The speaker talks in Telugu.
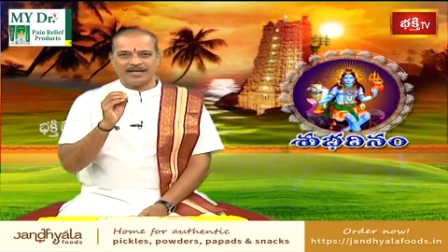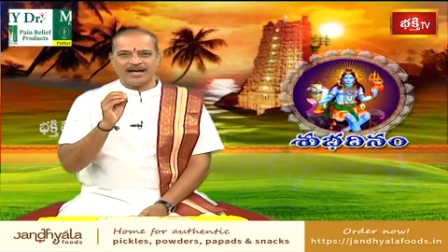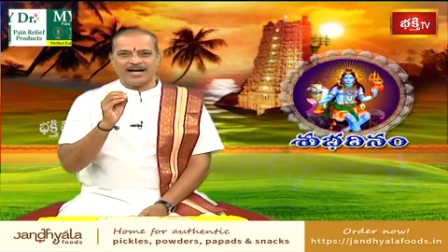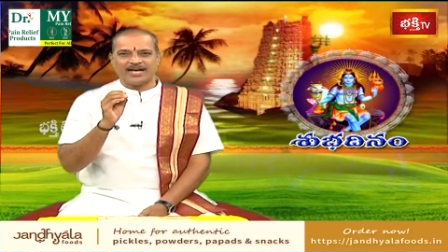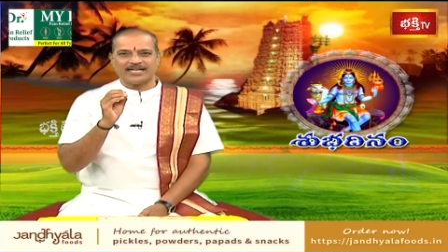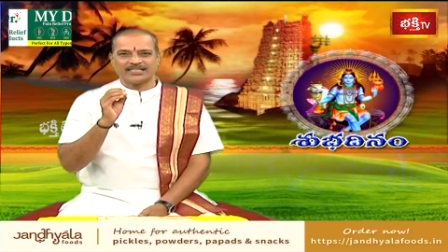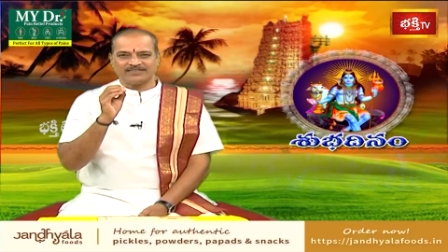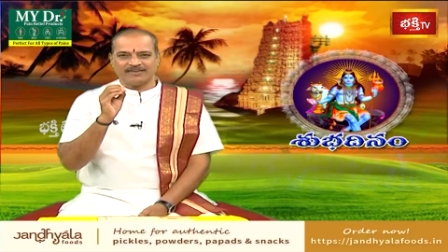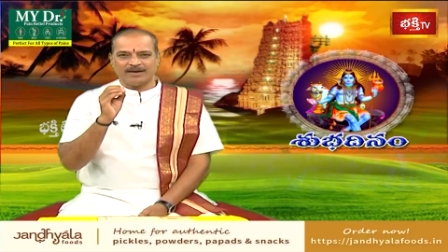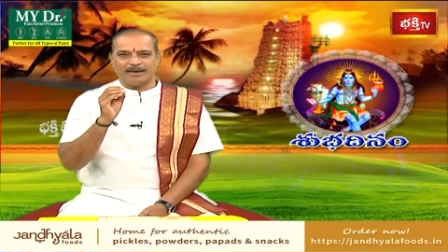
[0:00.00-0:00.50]
ఆ
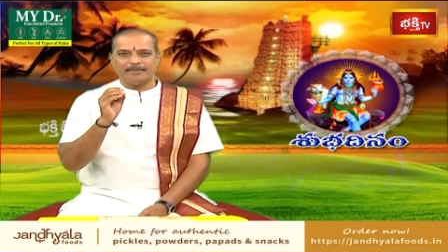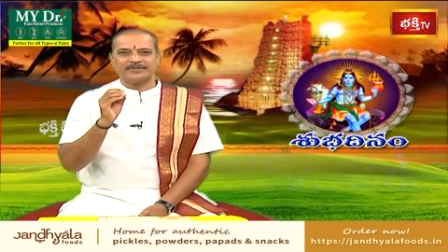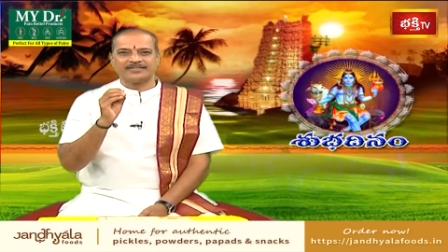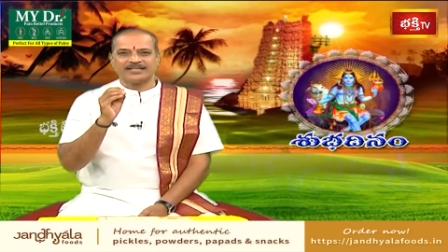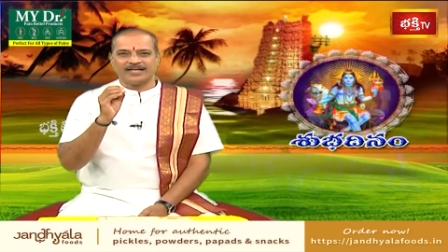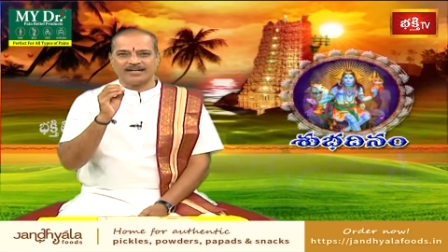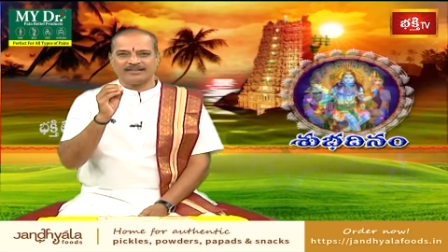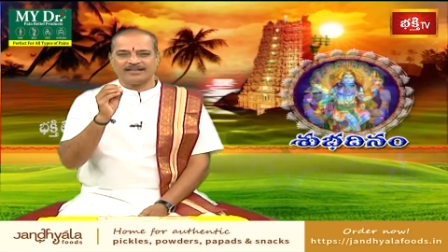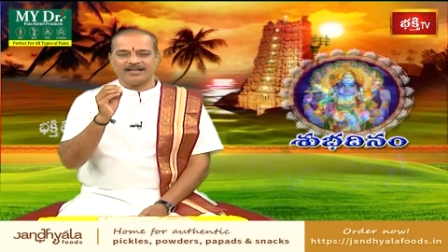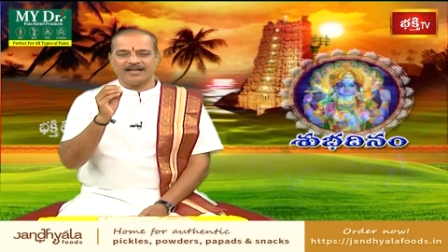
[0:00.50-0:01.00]
స్వామి
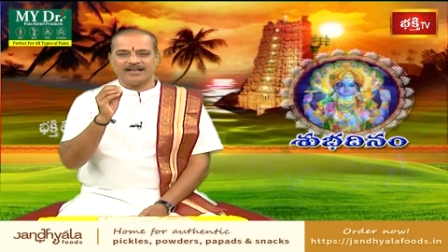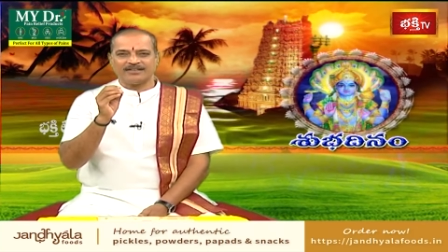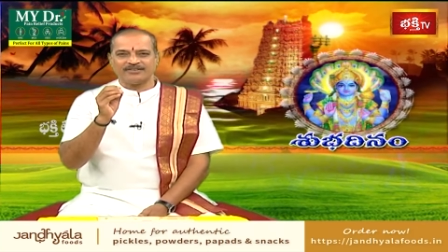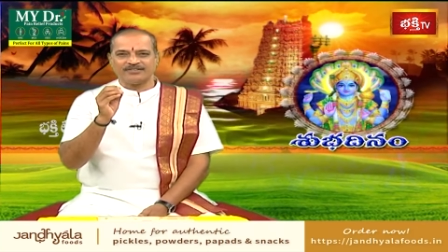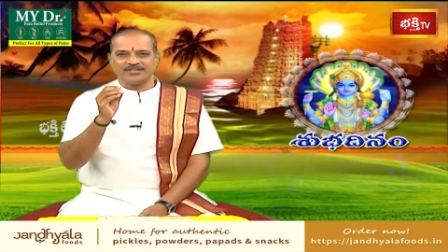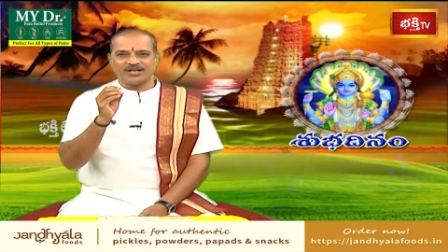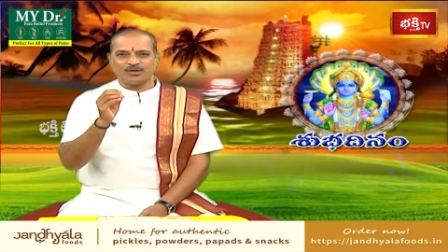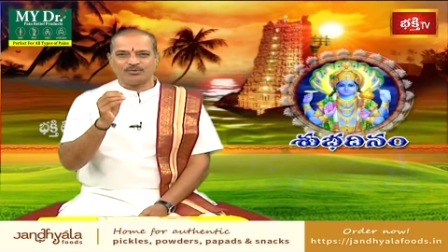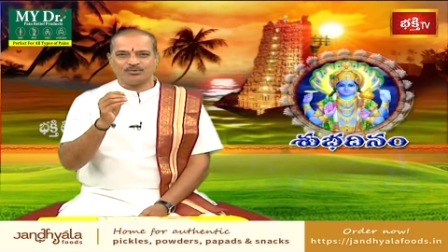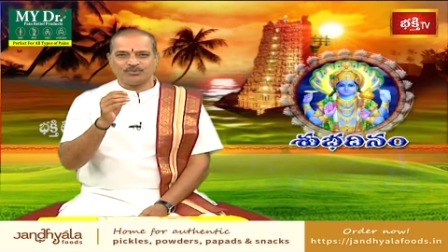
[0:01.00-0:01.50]
సన్నిధానం
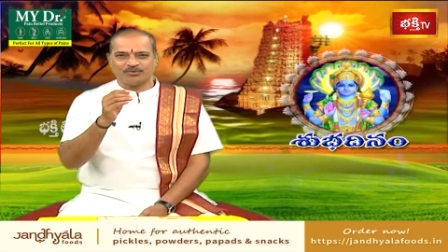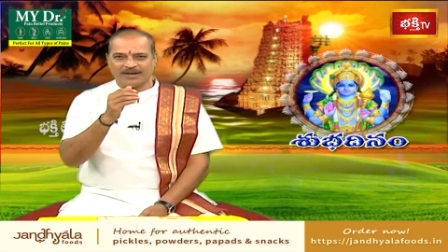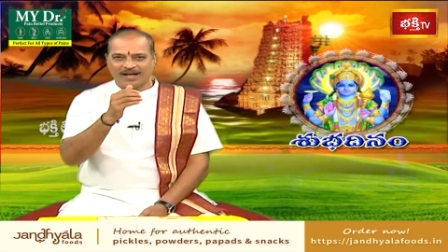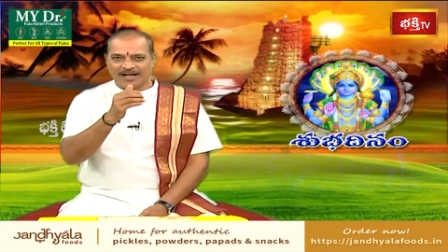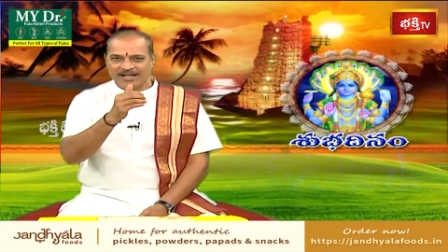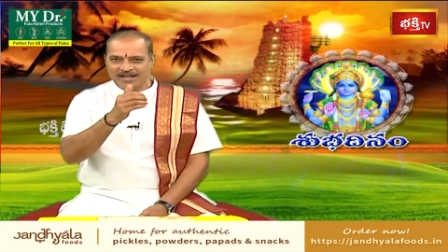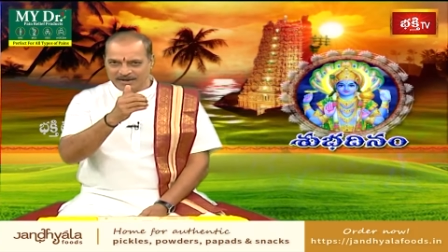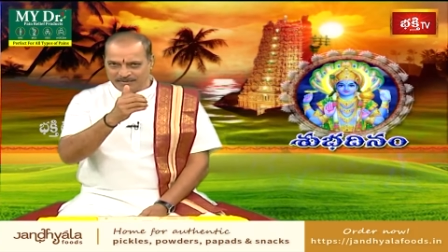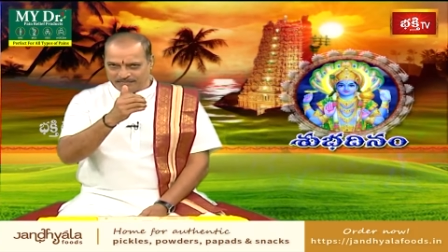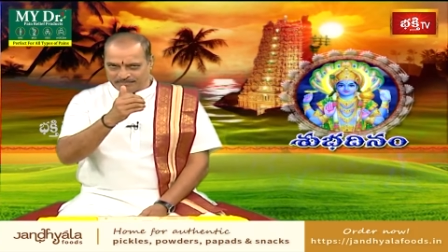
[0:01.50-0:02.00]
చేరుకున్న
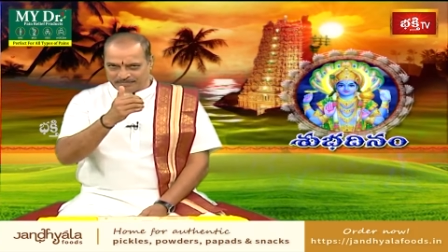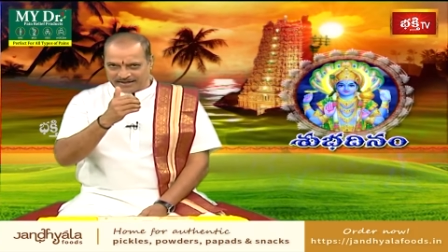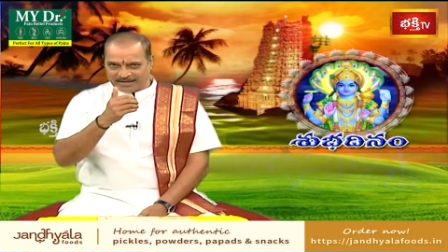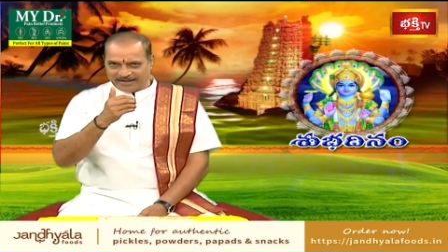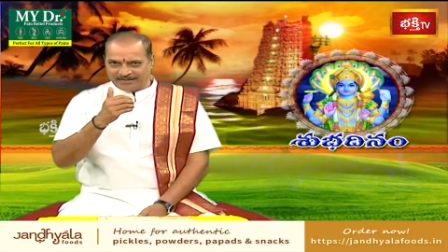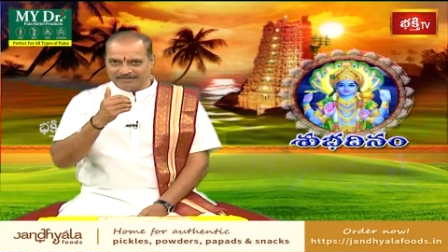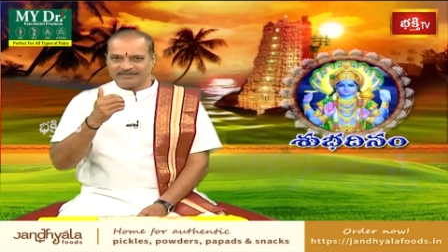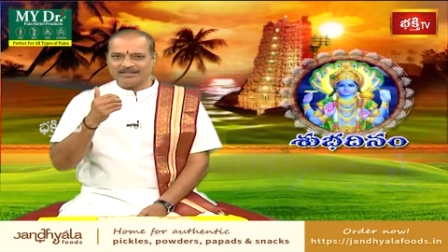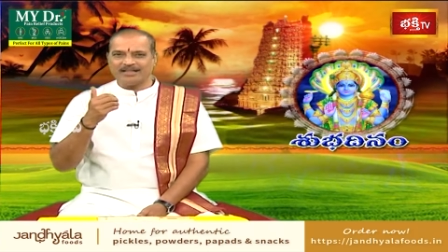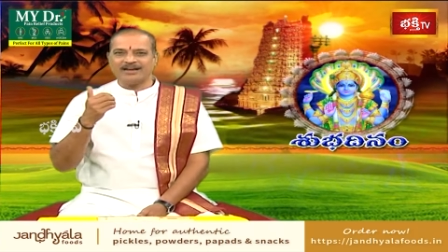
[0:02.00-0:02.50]

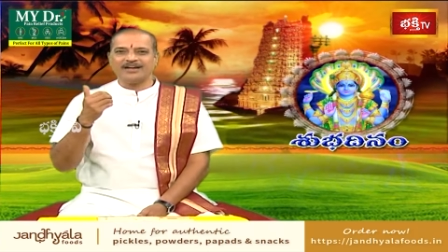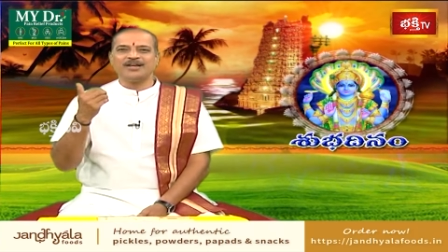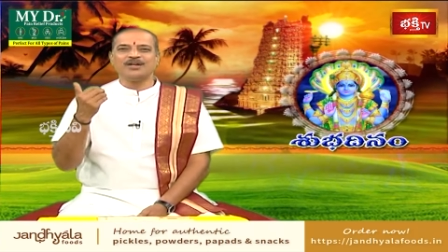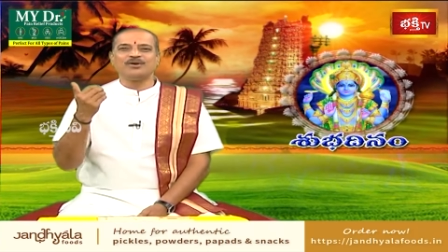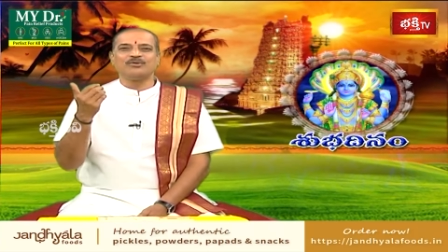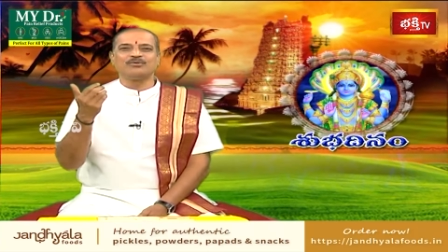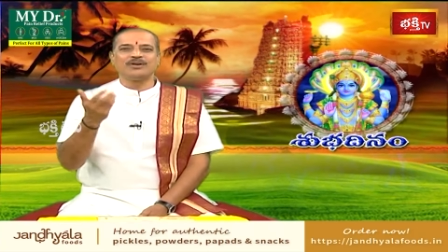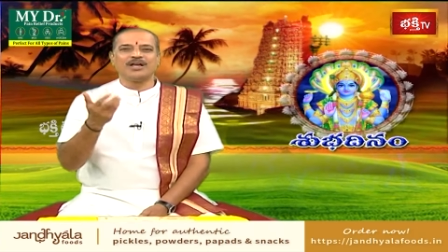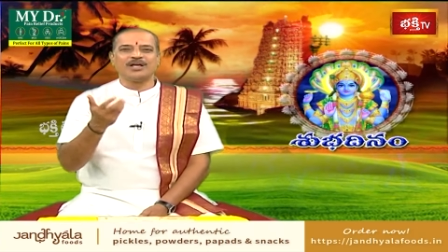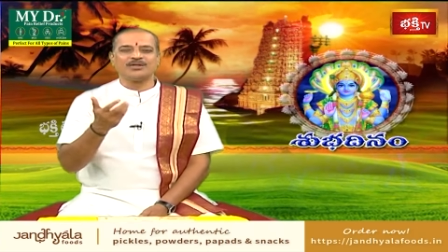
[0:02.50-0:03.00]
మనందరినీ
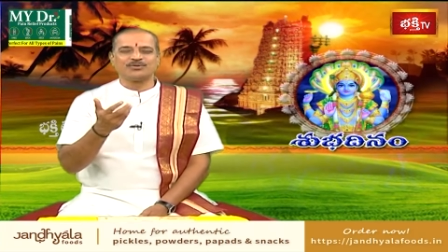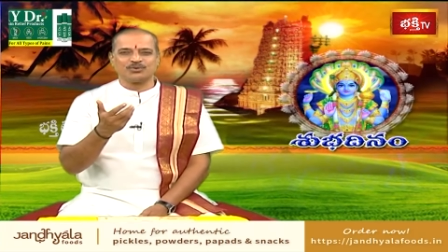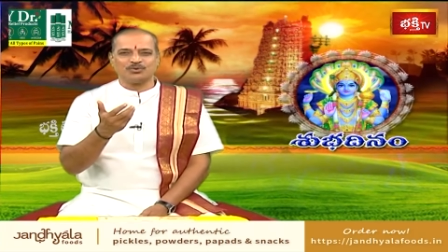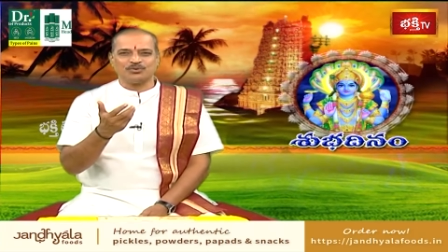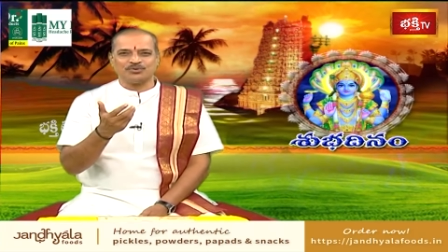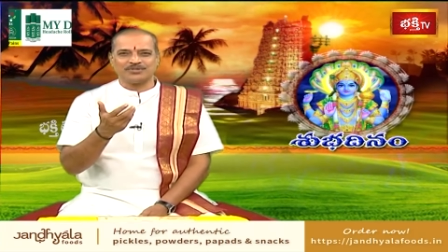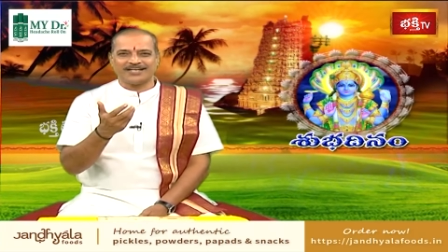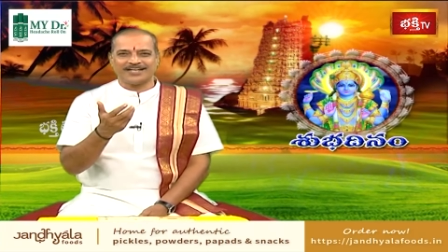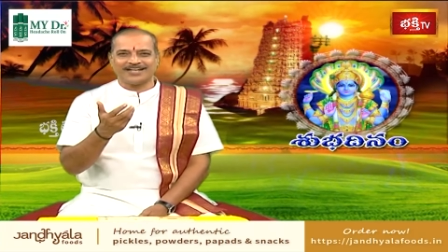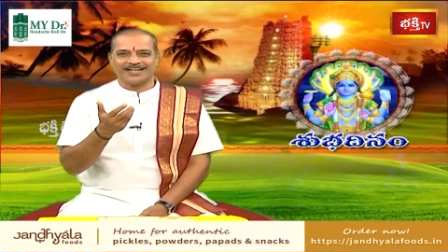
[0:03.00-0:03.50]
కూడా
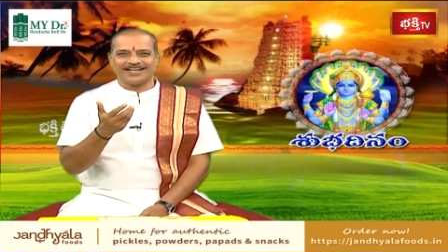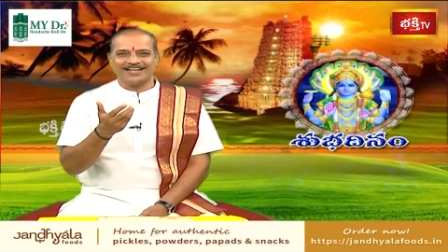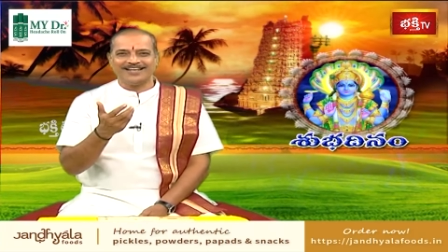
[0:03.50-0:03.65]
చూచి